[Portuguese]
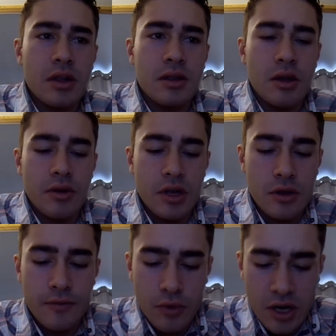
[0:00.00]
Que estão aí
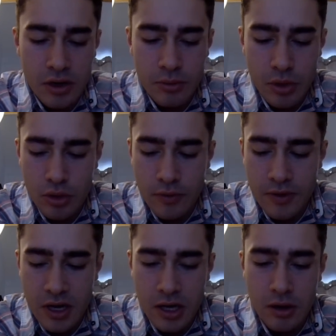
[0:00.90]
divulgando o meu novo
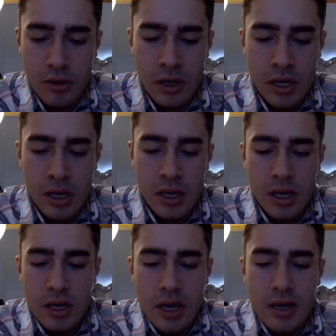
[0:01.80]
canal.
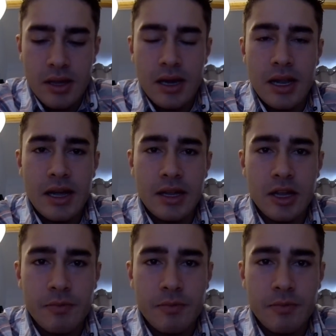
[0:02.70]
E é isso aí, galerinha.